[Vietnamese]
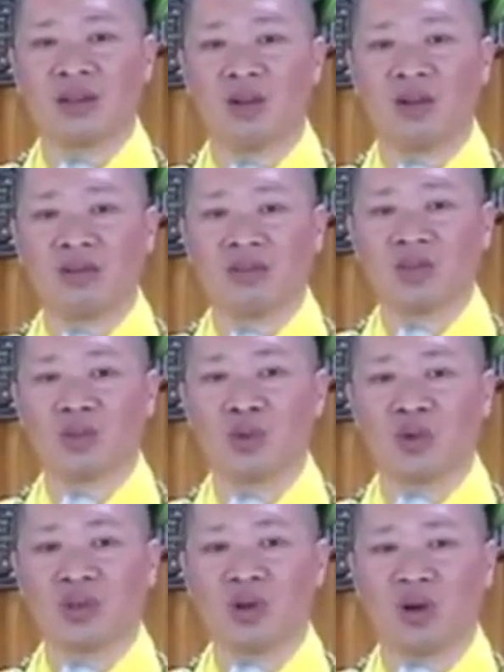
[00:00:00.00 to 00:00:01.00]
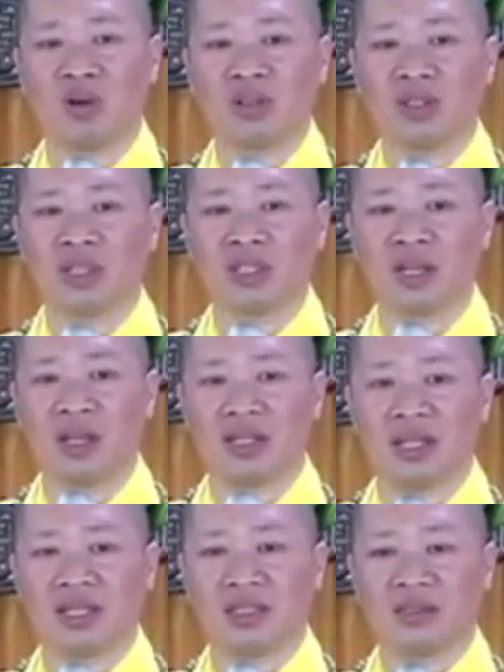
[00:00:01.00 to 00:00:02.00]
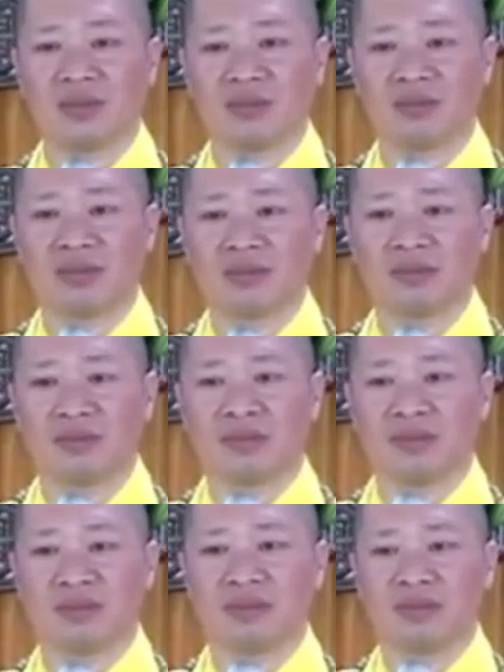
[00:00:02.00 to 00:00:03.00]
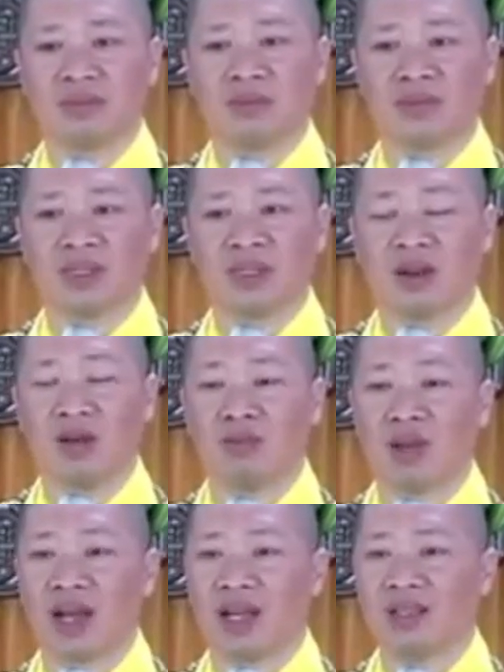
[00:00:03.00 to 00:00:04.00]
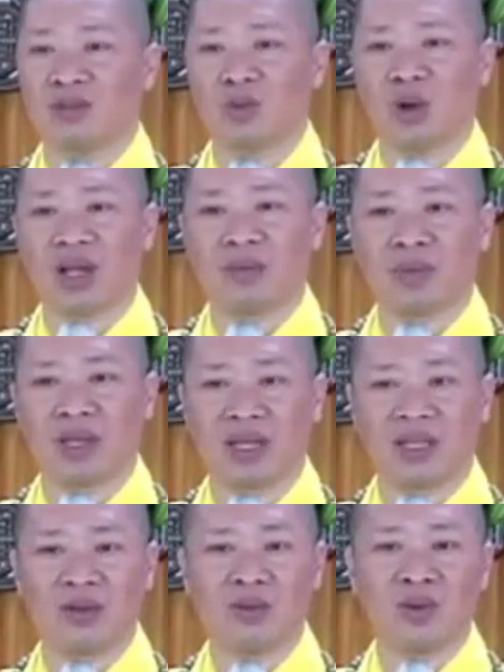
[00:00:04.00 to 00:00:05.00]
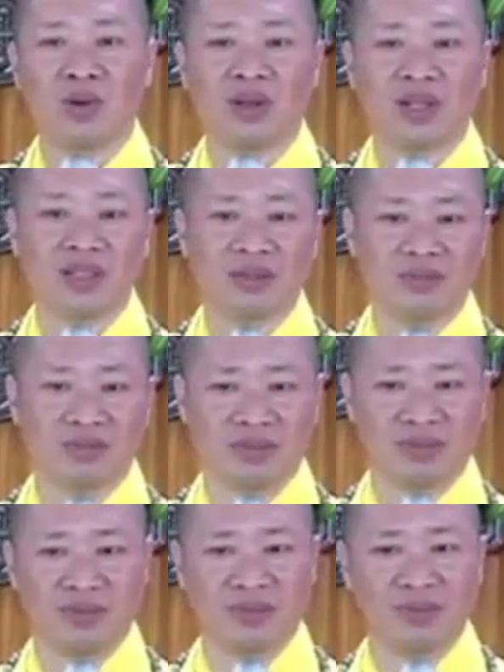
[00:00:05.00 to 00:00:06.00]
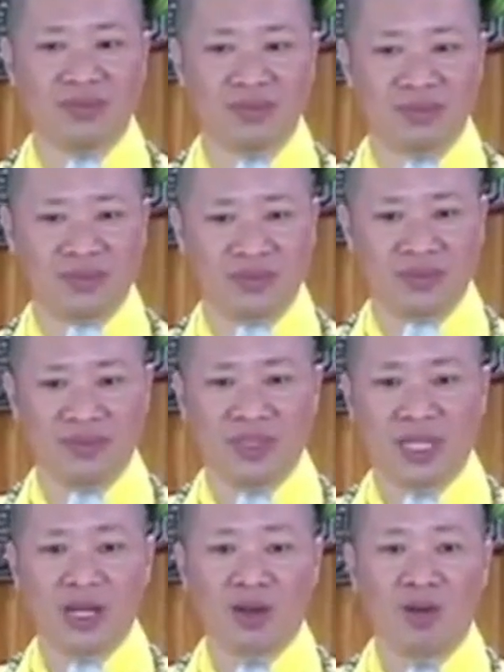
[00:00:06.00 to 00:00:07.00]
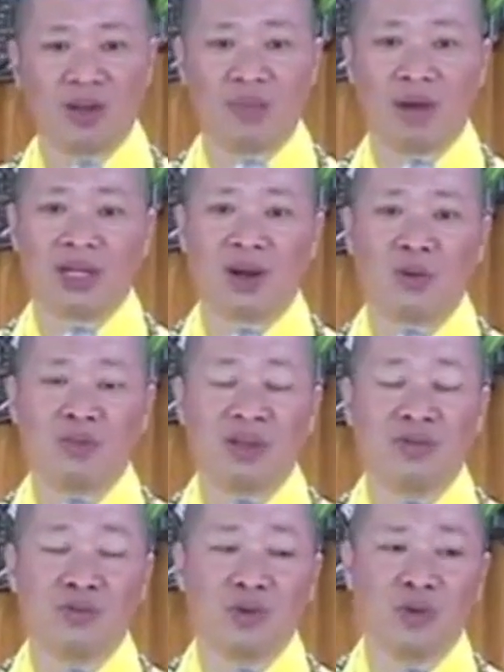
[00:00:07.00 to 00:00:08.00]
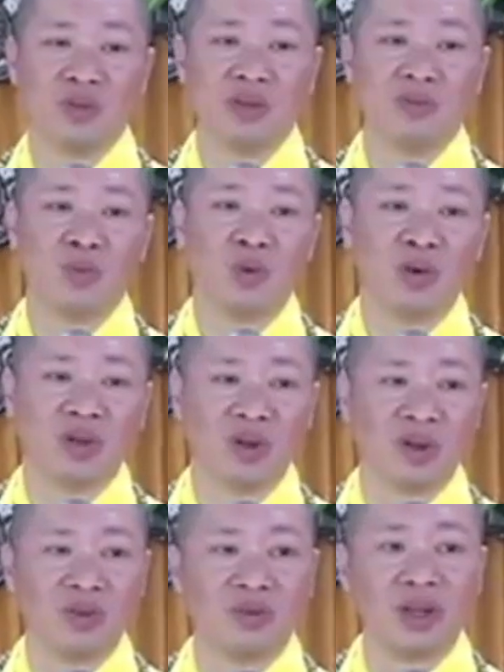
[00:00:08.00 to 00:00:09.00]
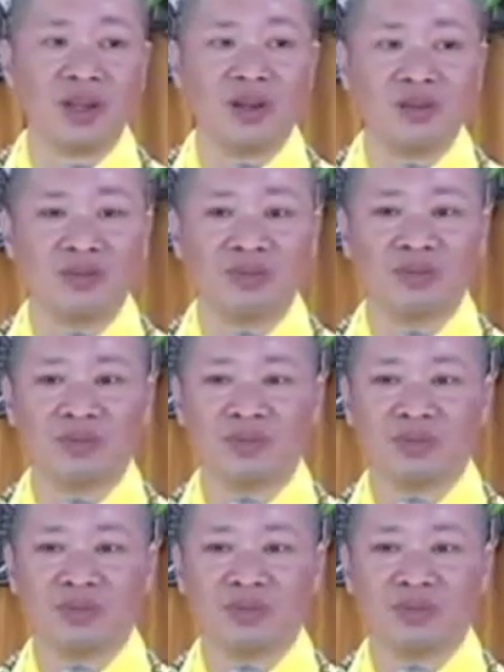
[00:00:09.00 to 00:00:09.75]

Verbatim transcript: với các con suốt đoạn đường đời này? Không ai ngoài mẹ đâu con à. Các con đã bắt đầu biết vui, biết buồn rồi, phải không?